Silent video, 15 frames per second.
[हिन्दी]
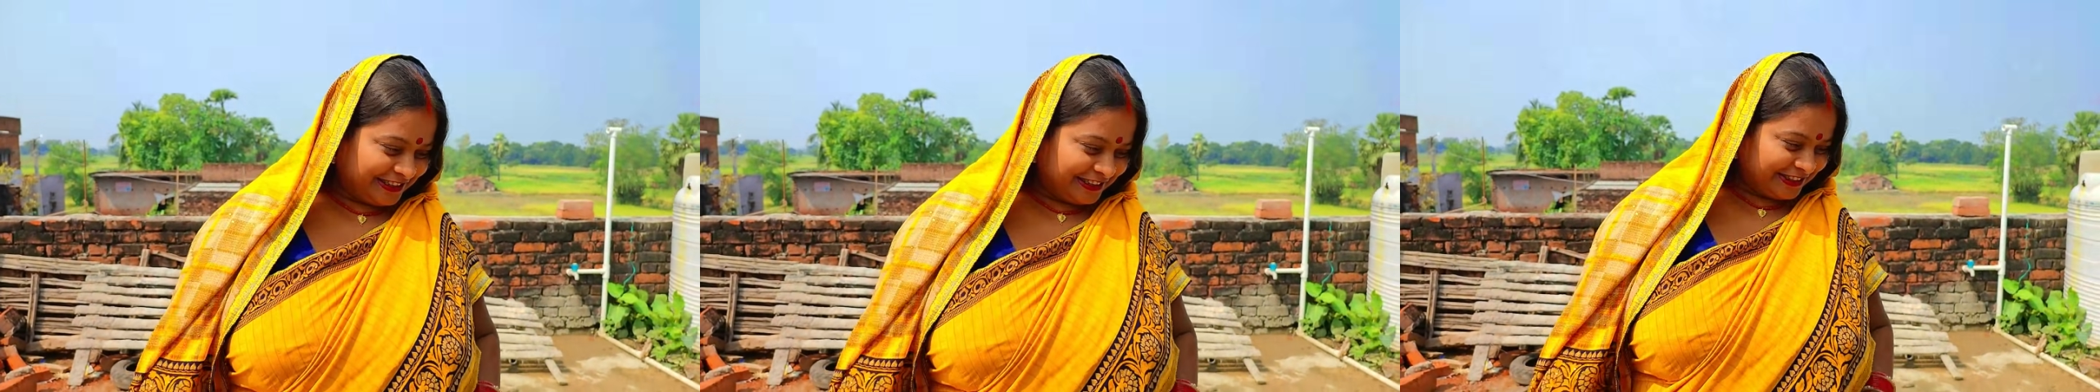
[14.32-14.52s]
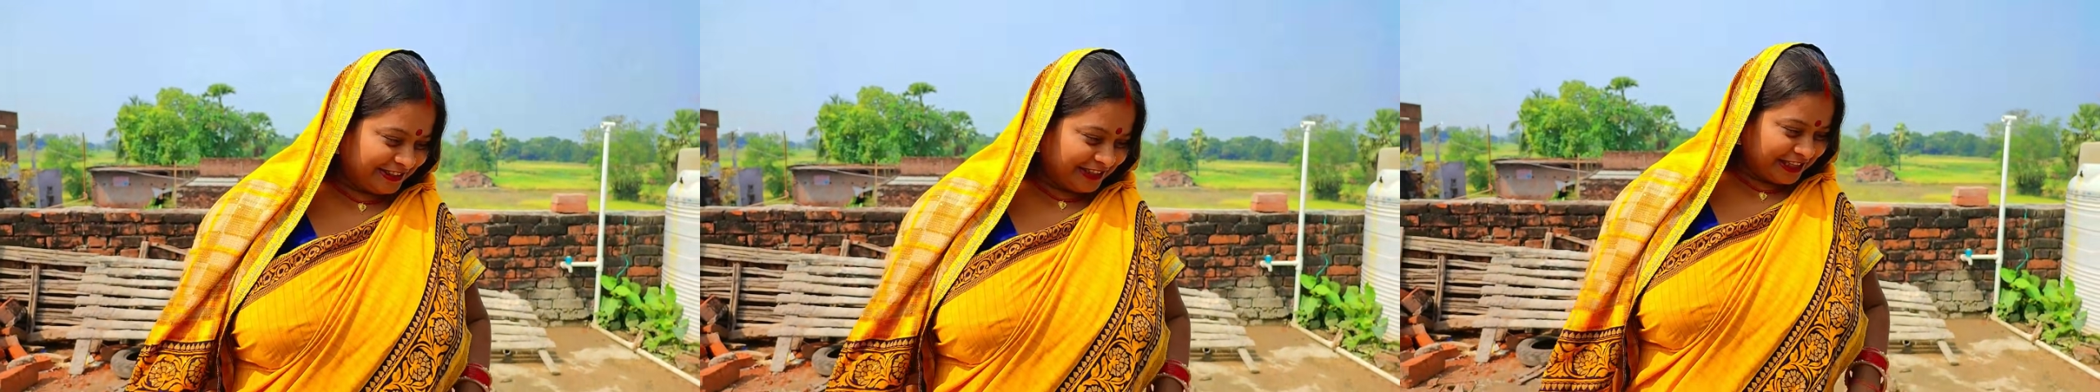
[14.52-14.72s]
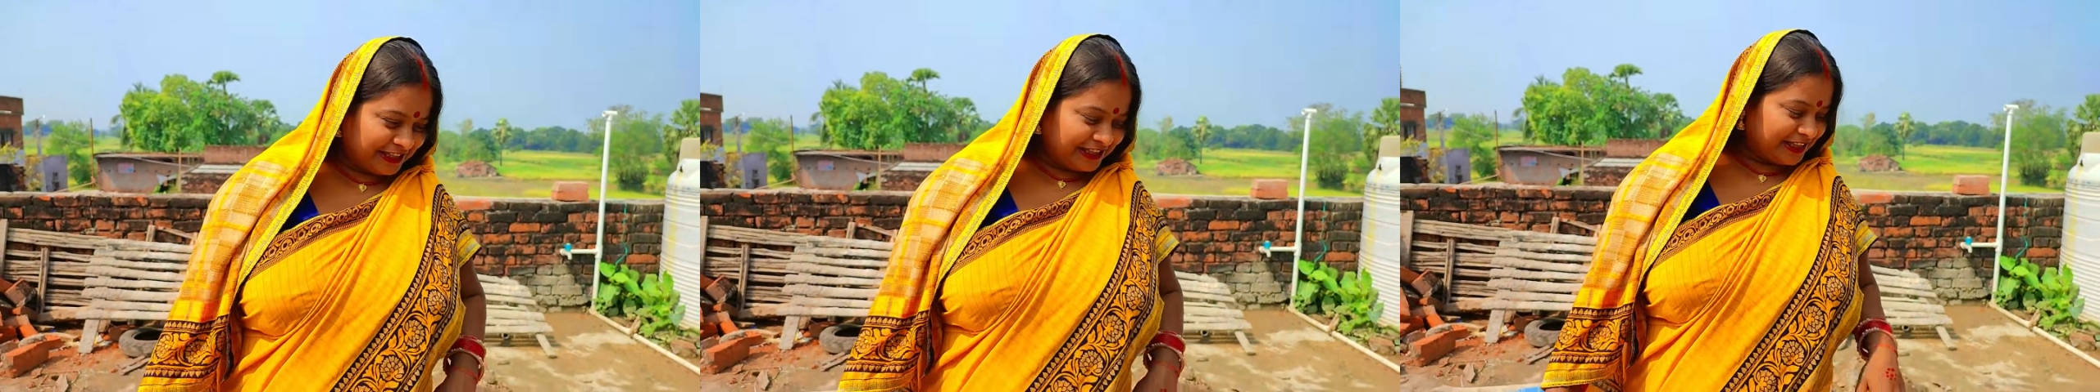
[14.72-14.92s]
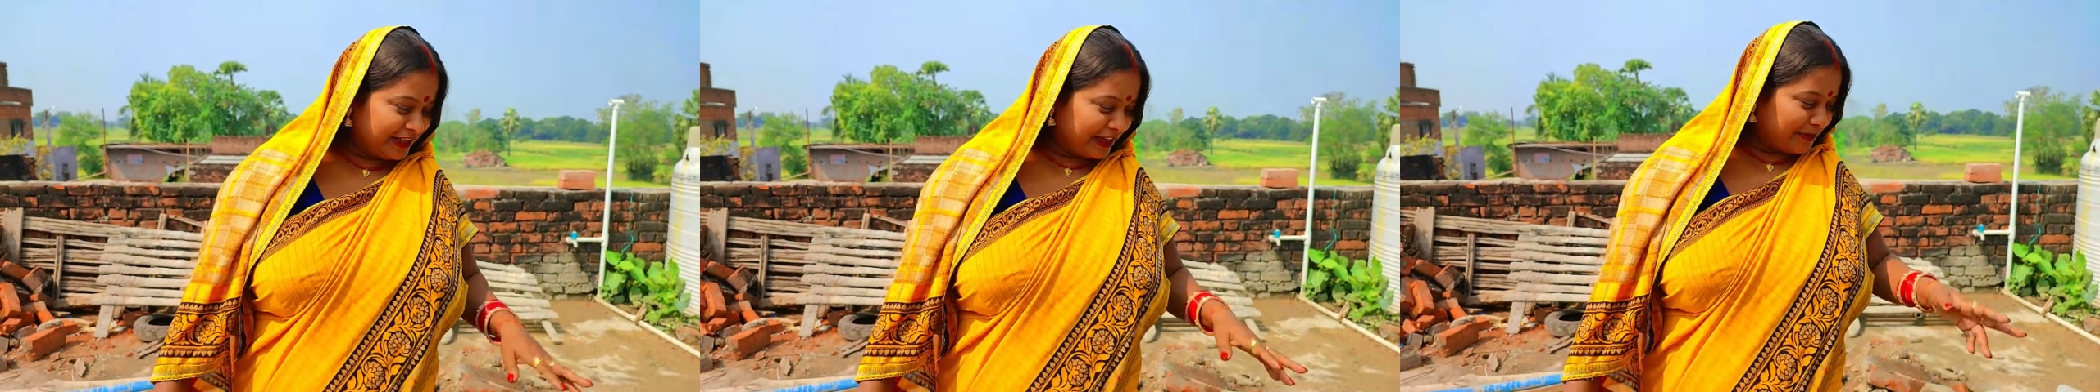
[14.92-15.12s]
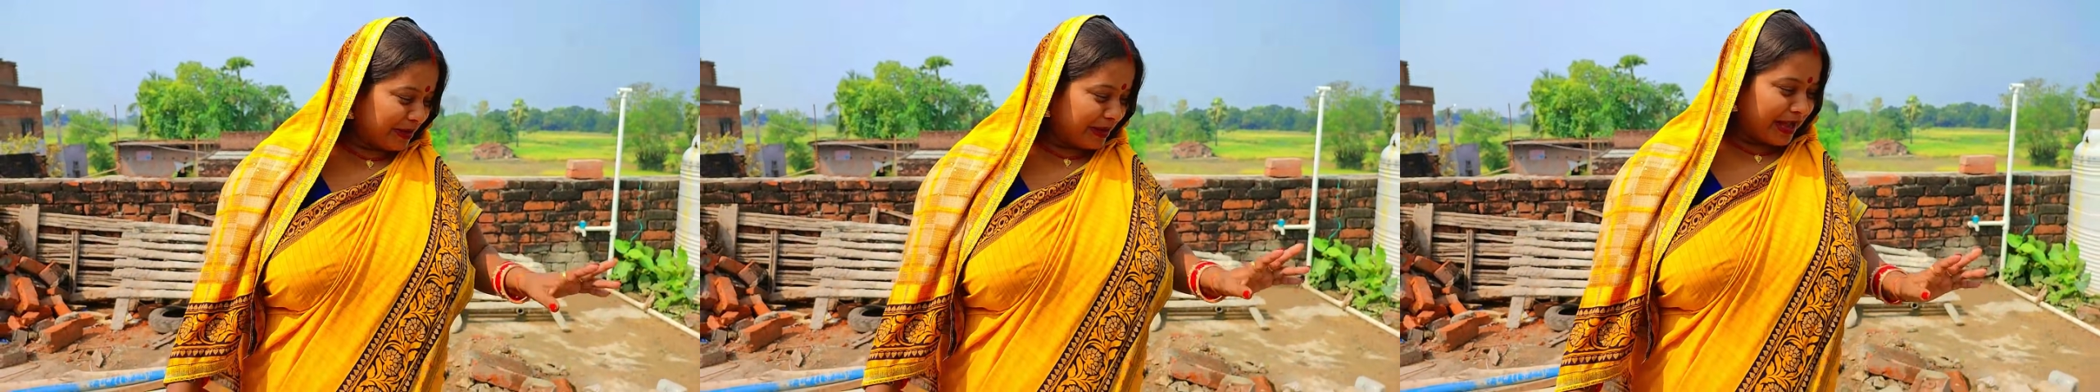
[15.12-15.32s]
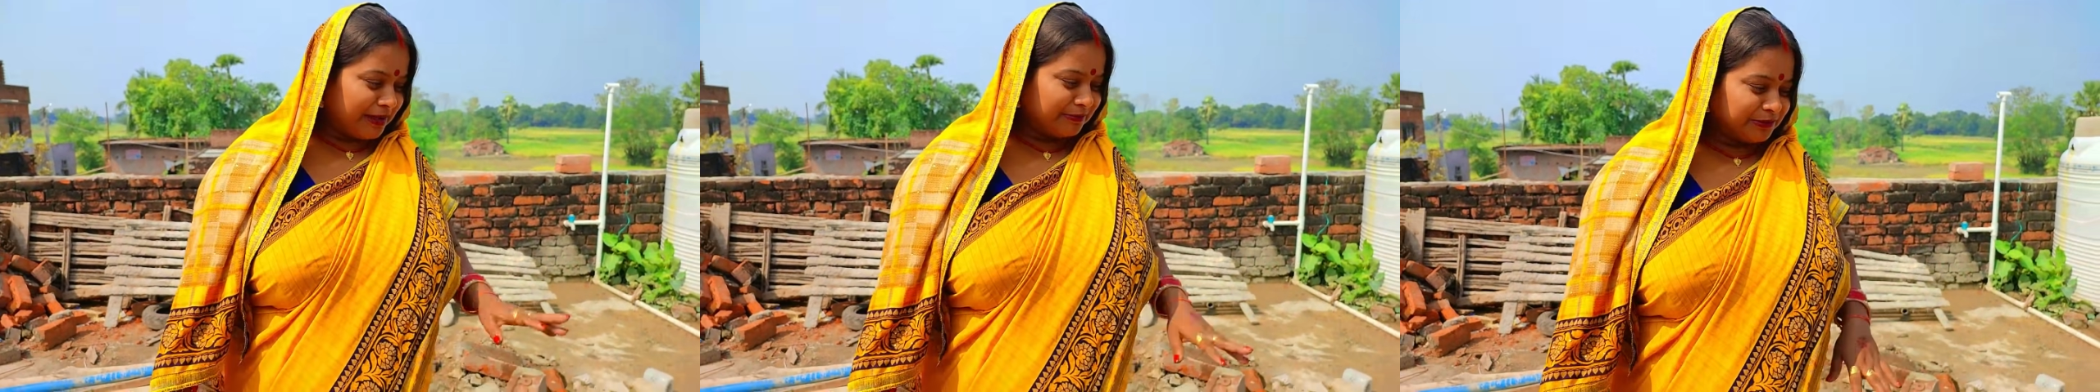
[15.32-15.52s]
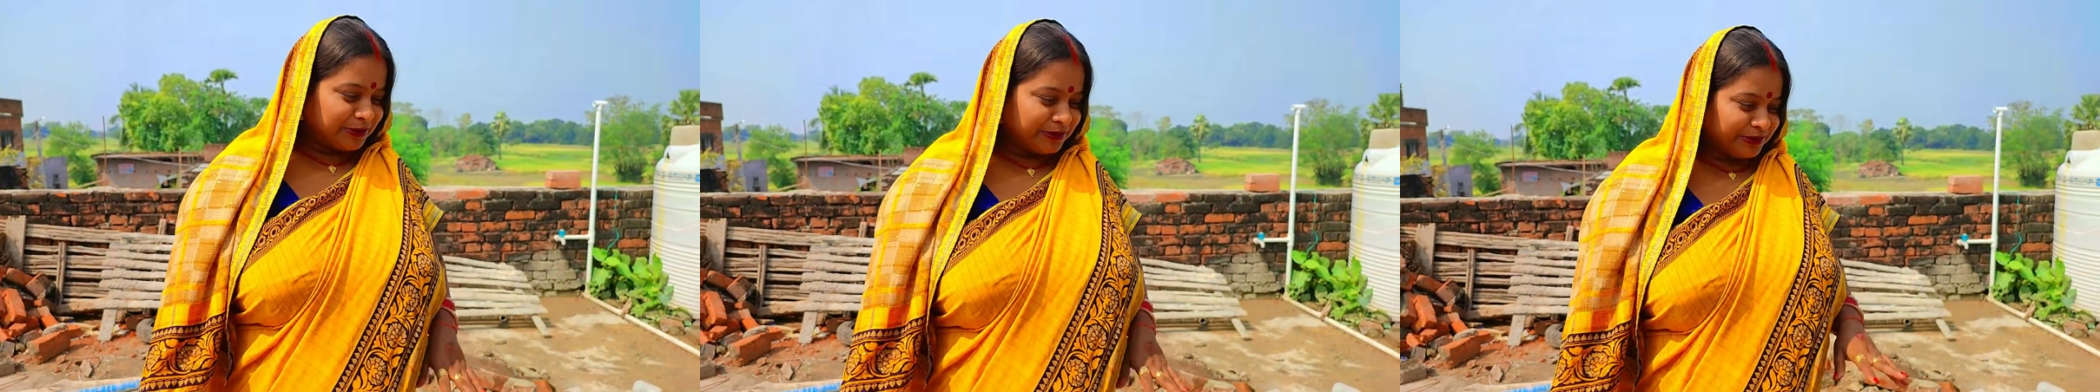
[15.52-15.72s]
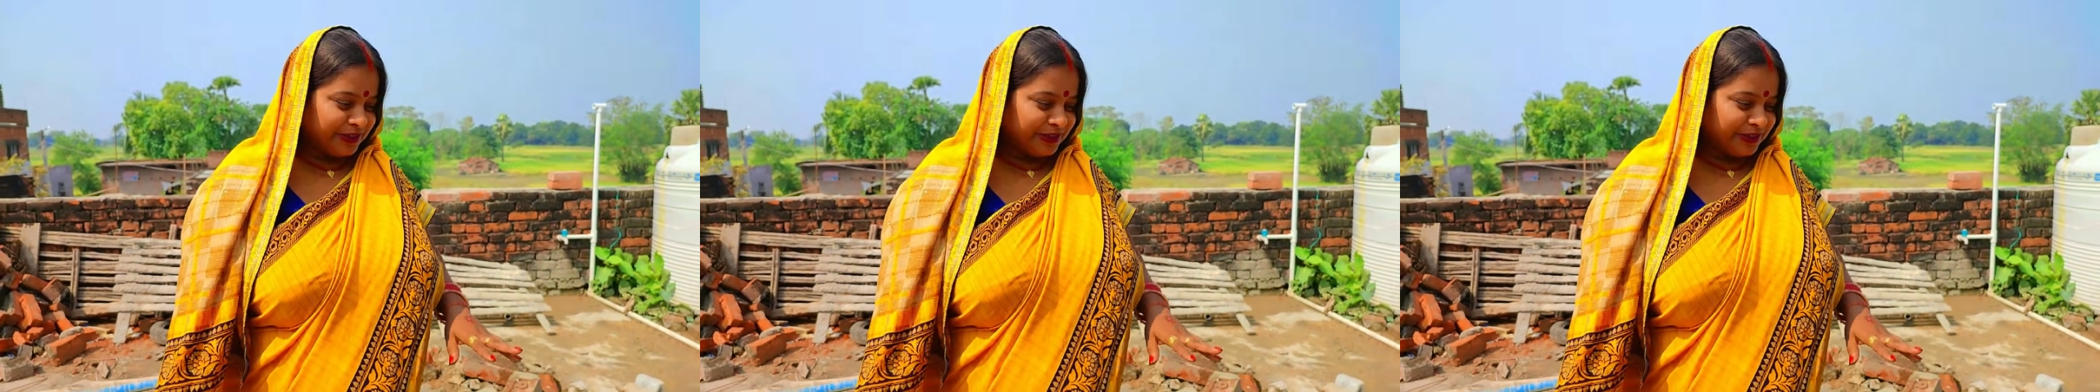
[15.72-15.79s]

तो देखिए घर में काम तो